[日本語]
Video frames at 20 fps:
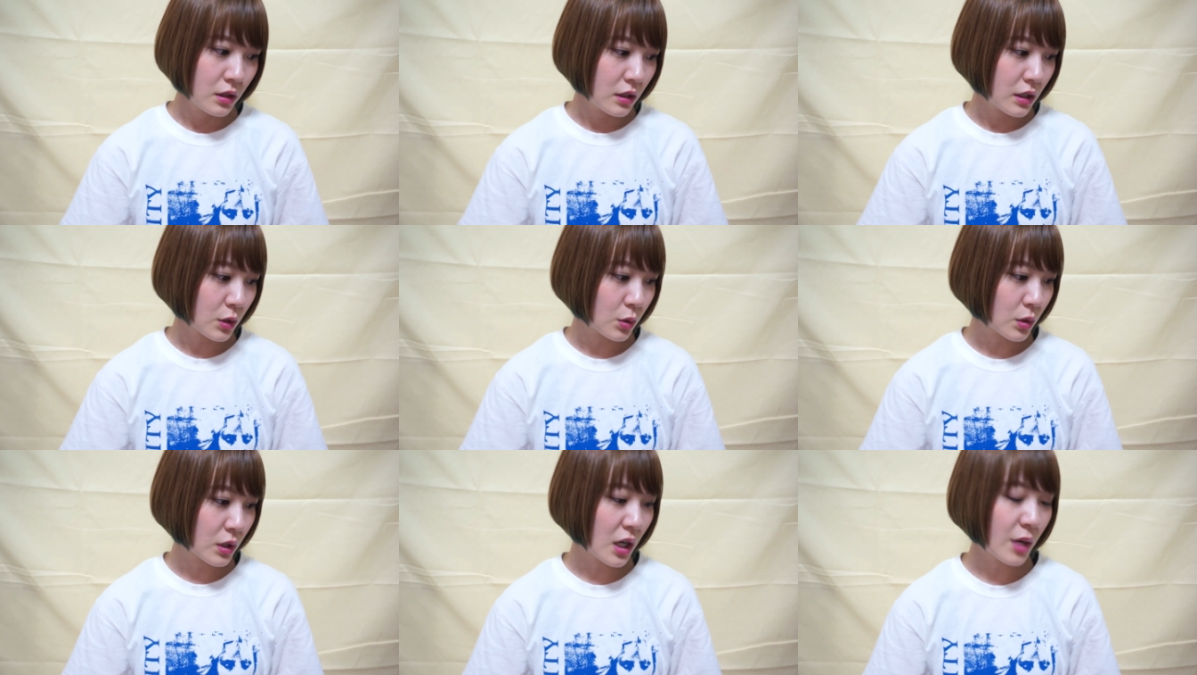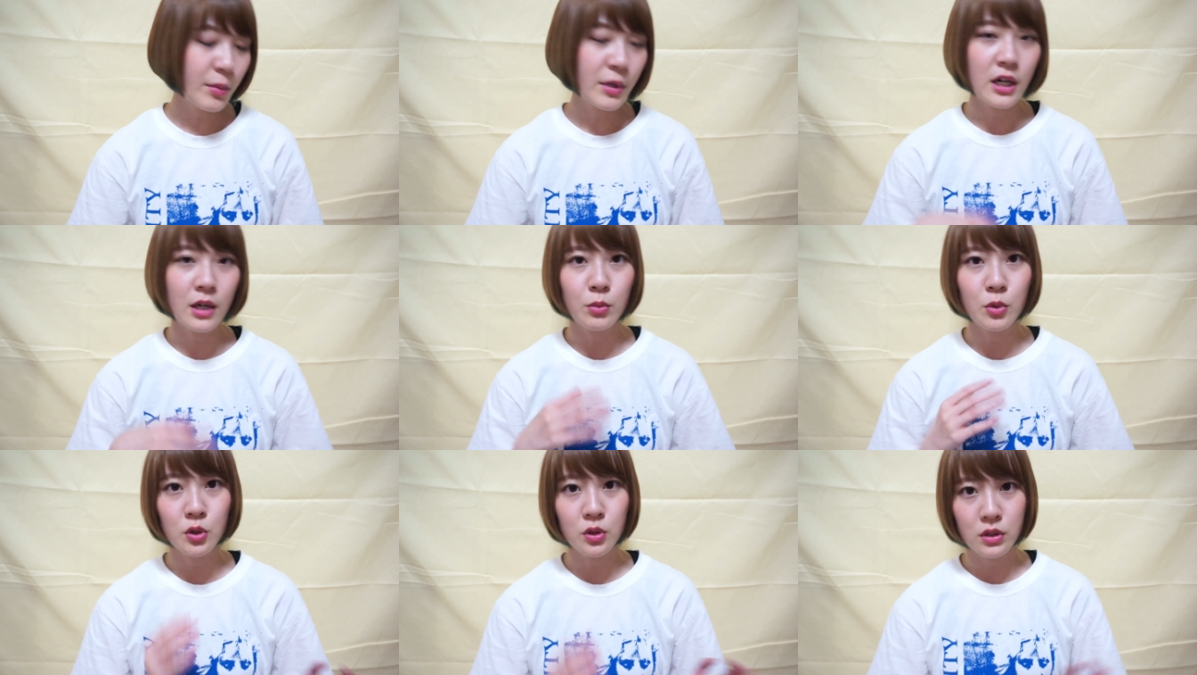あと
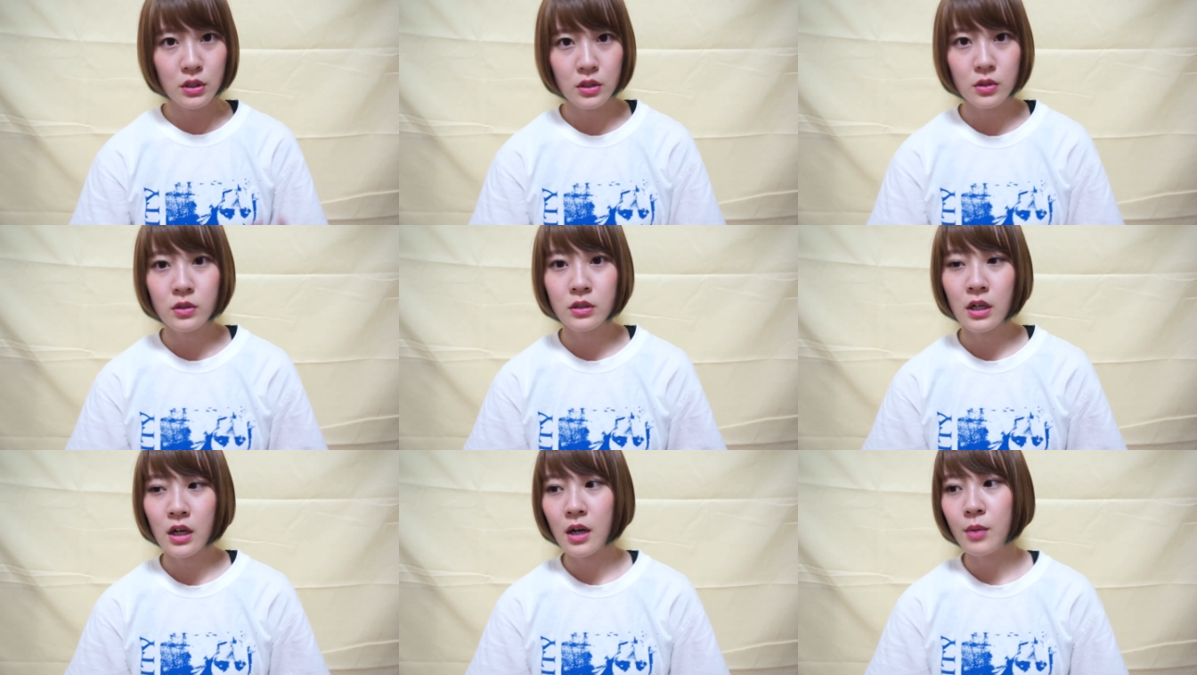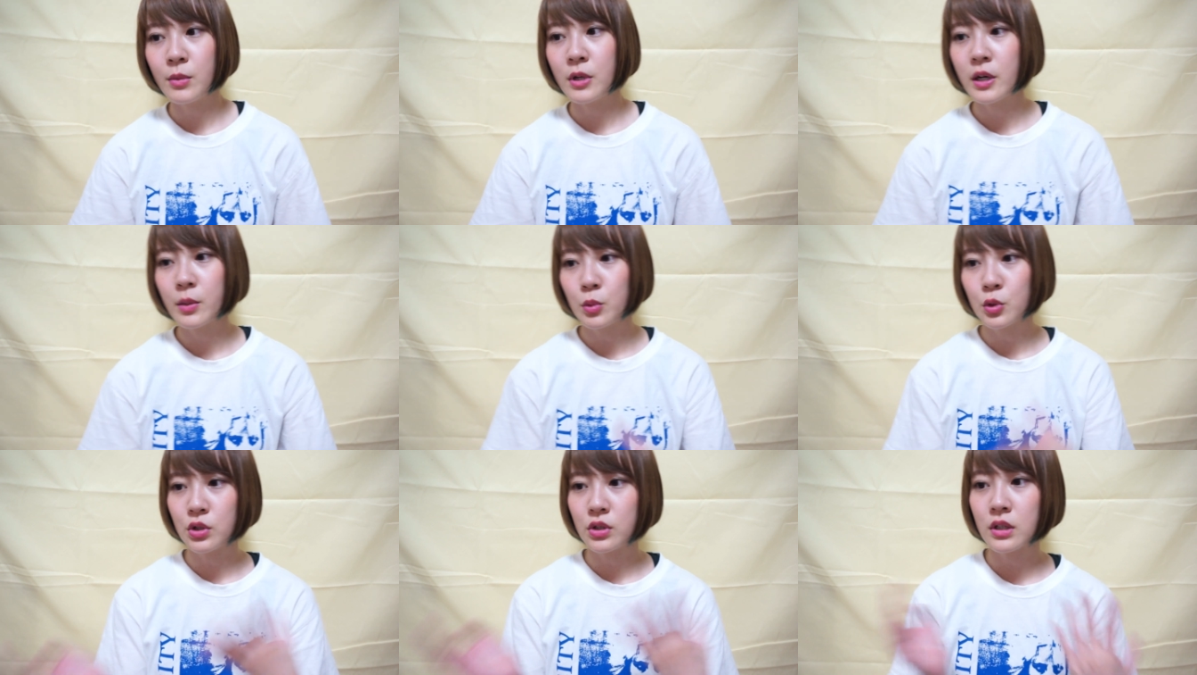カメラ持ってくか
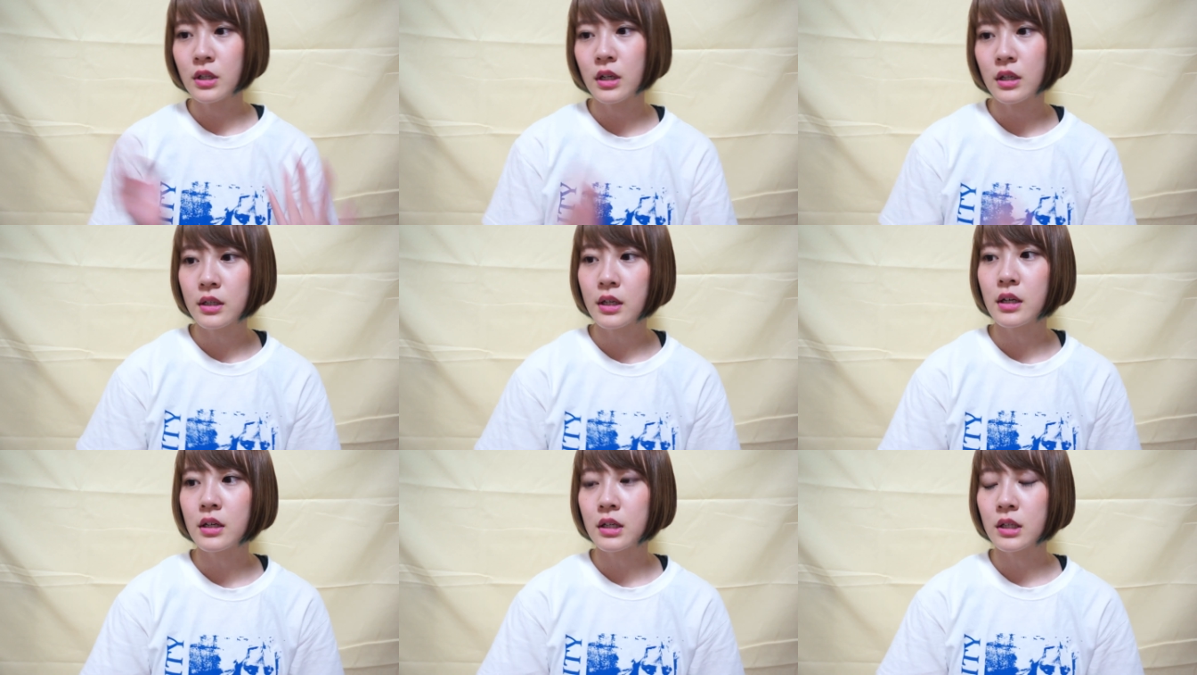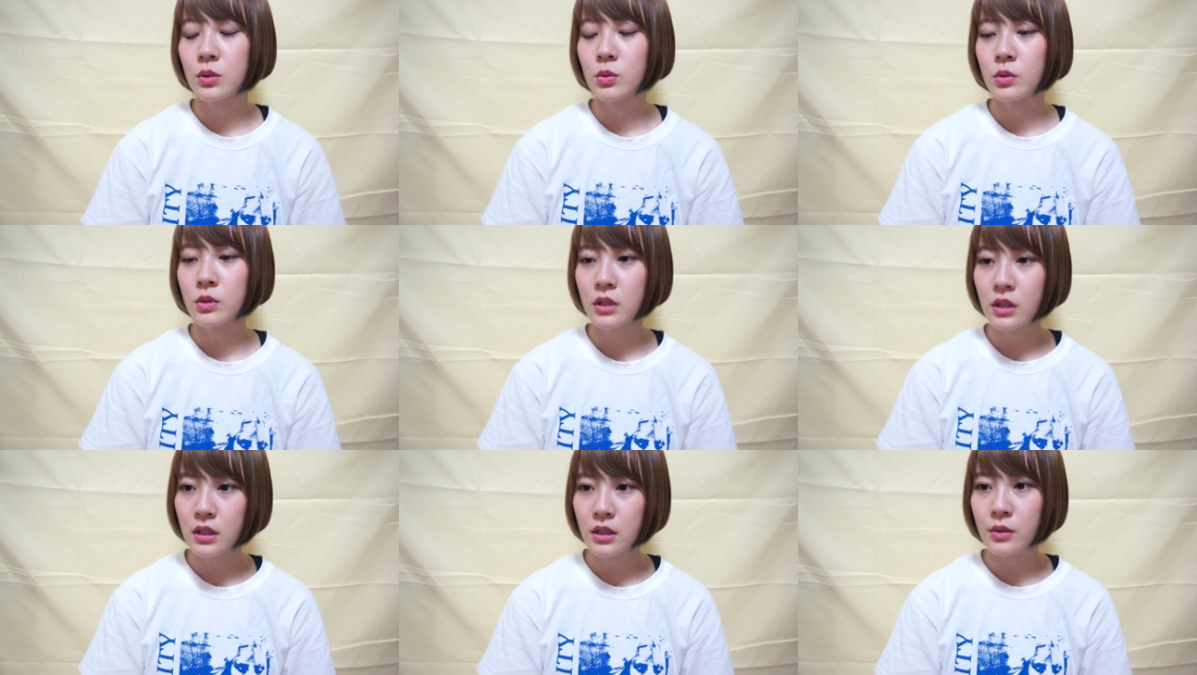カメラ持ってかないかと
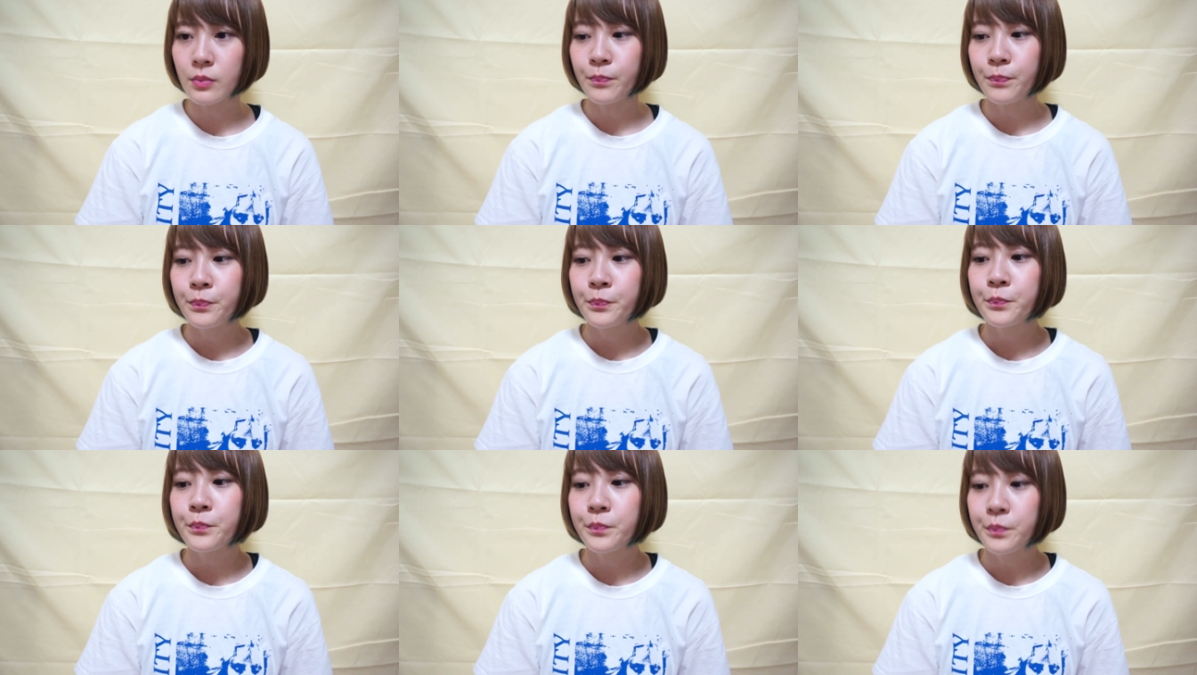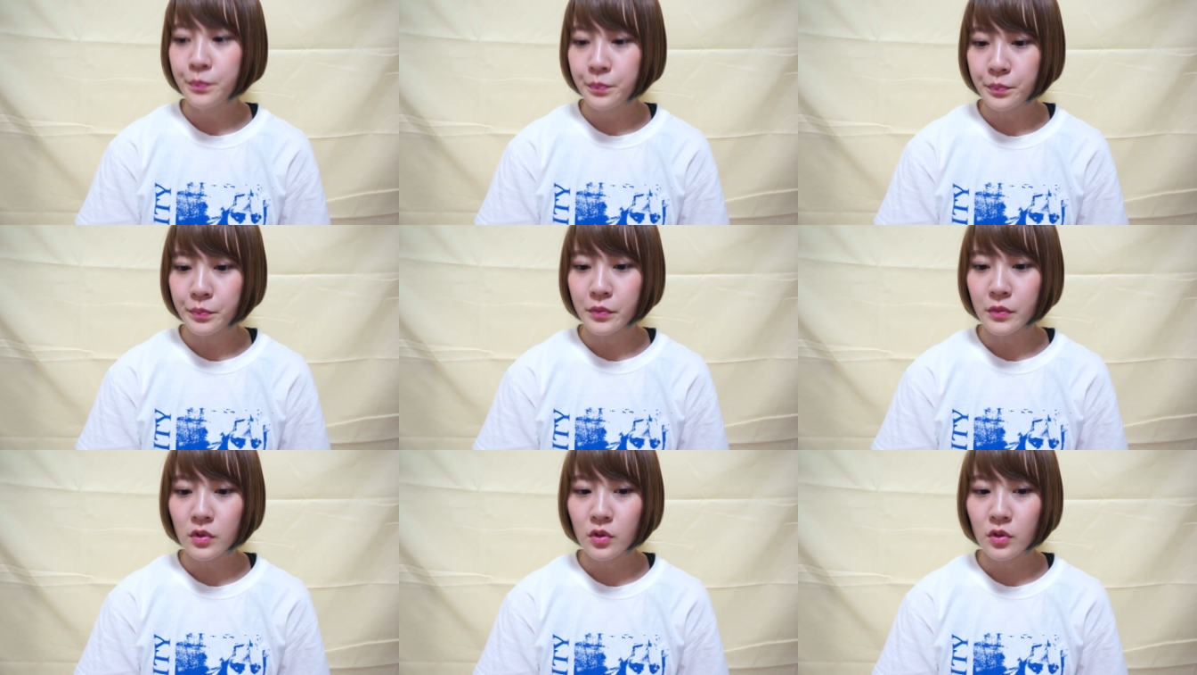かうん、